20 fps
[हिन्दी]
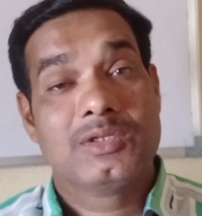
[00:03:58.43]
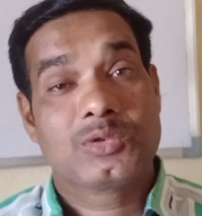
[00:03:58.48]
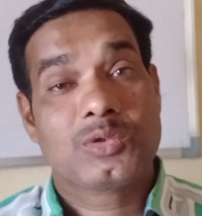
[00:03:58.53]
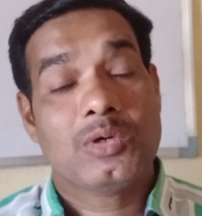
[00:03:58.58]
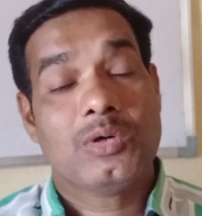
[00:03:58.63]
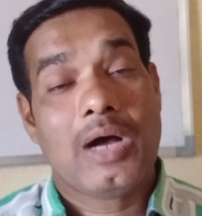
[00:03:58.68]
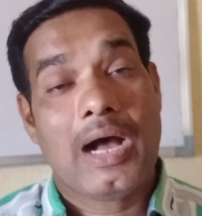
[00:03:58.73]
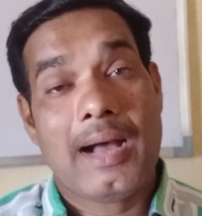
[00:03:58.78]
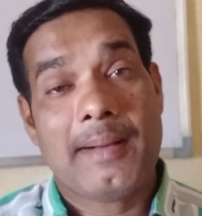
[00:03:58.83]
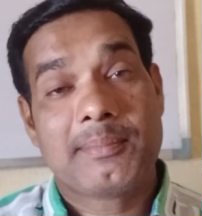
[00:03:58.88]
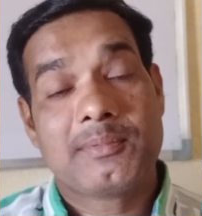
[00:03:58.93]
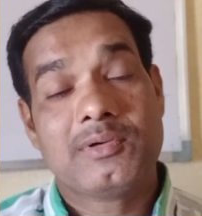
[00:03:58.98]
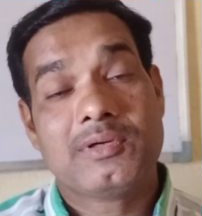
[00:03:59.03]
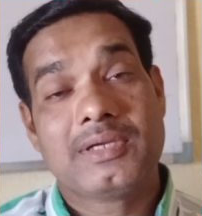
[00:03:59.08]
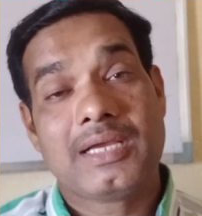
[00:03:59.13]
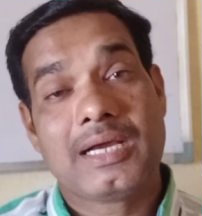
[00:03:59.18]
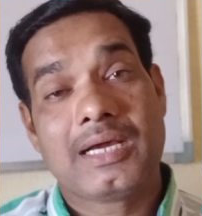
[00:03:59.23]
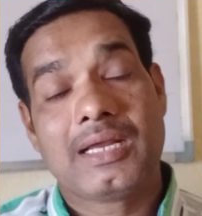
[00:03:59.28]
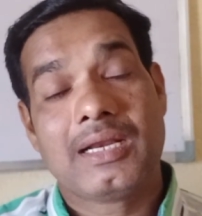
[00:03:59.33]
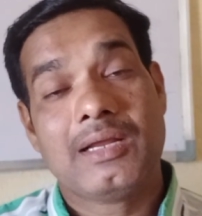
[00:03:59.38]
तो आपको
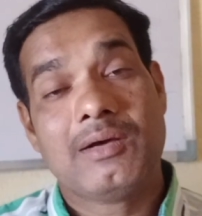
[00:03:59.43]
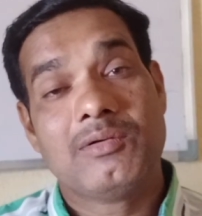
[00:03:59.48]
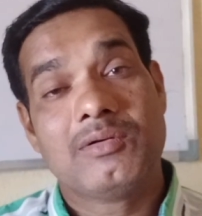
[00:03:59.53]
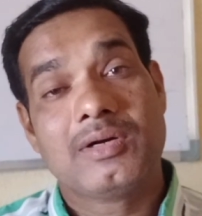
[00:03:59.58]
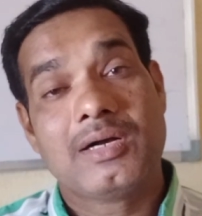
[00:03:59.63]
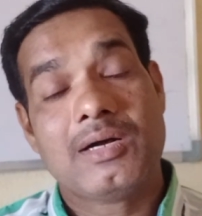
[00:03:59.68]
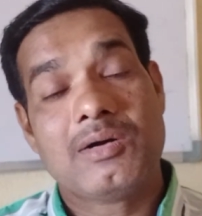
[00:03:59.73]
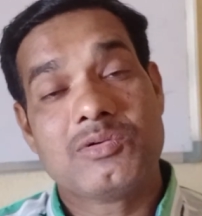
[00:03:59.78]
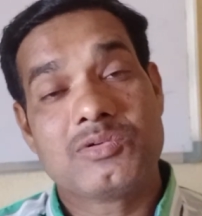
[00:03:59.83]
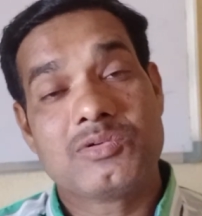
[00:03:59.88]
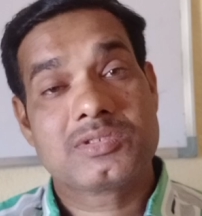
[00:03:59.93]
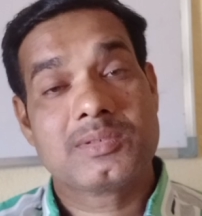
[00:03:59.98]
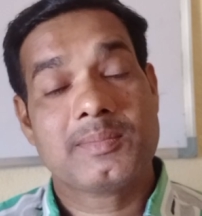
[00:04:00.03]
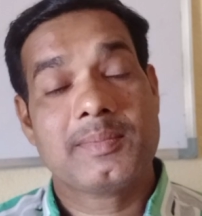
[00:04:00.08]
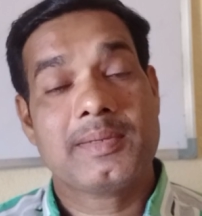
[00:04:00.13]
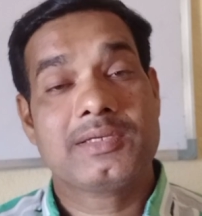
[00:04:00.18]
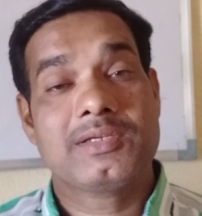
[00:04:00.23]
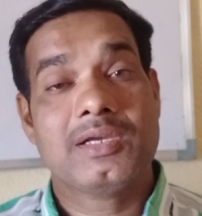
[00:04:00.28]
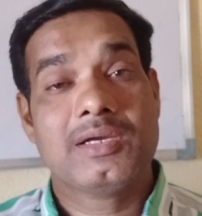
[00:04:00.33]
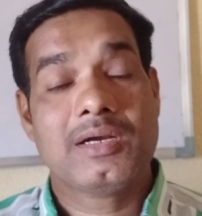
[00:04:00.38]
क्या करना होगा
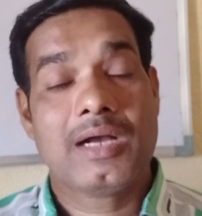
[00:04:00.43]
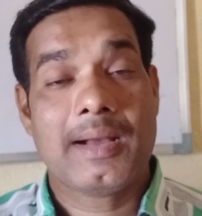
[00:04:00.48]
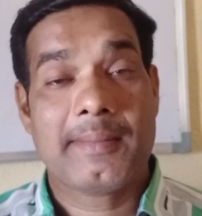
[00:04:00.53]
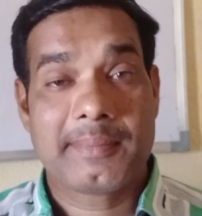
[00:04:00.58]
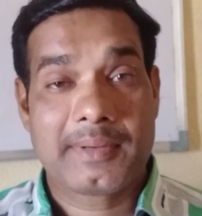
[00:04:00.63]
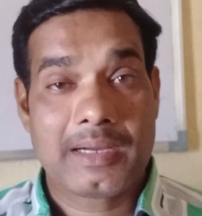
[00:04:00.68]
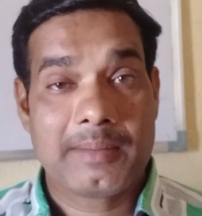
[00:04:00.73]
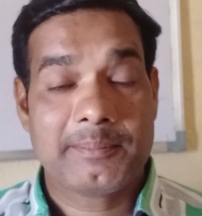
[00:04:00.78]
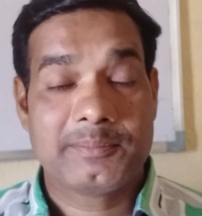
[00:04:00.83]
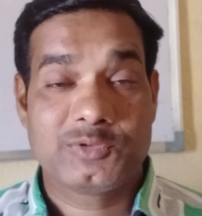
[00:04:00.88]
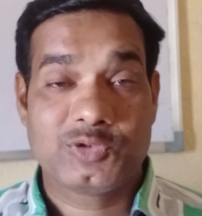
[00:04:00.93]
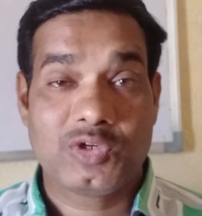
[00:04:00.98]
समय जो है आपका